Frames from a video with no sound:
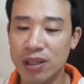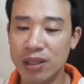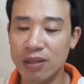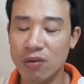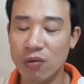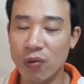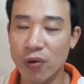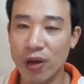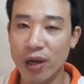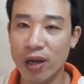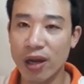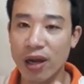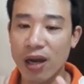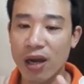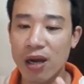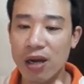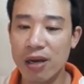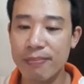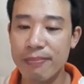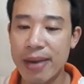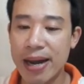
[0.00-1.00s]
sức khỏe
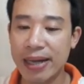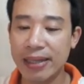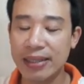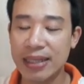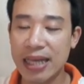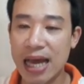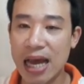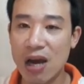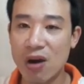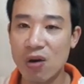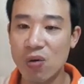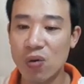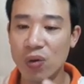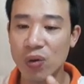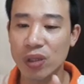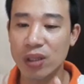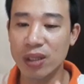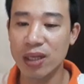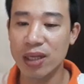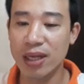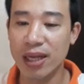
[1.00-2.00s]
ba sao,
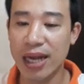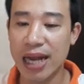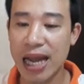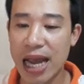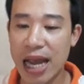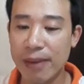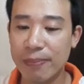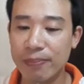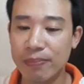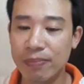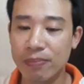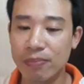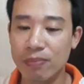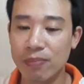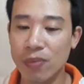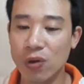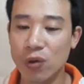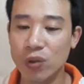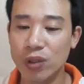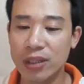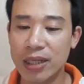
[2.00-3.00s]
tình cảm
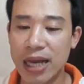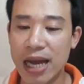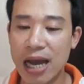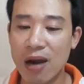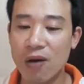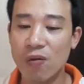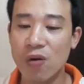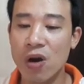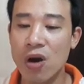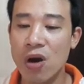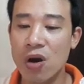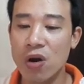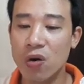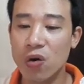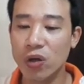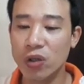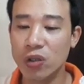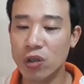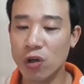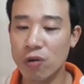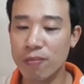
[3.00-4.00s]
bốn sao,
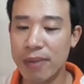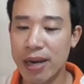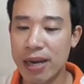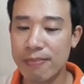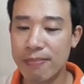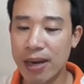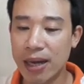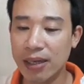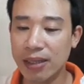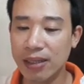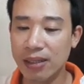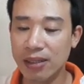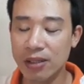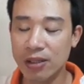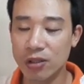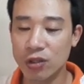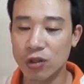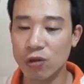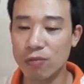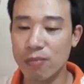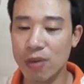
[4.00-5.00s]
con số may mắn
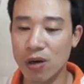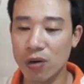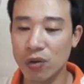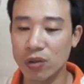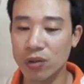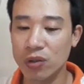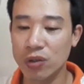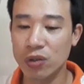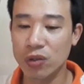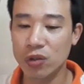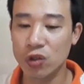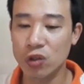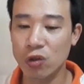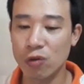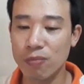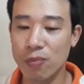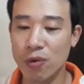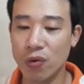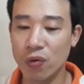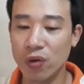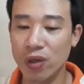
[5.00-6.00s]
số một, số
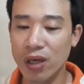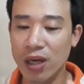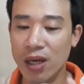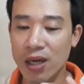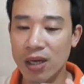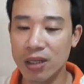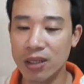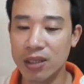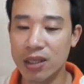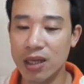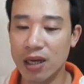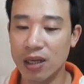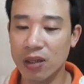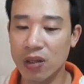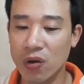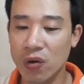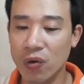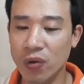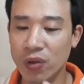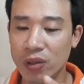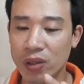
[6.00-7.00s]
bốn, giờ
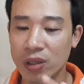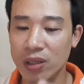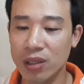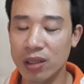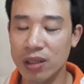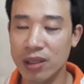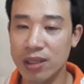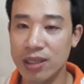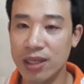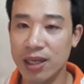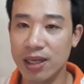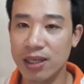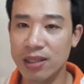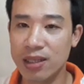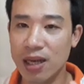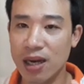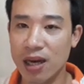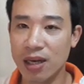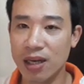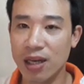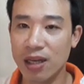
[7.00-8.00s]
tốt từ chín
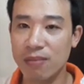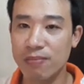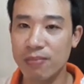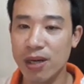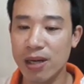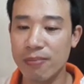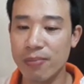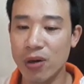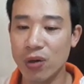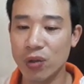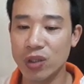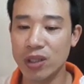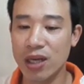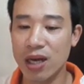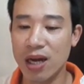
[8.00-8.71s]
giờ đến mười một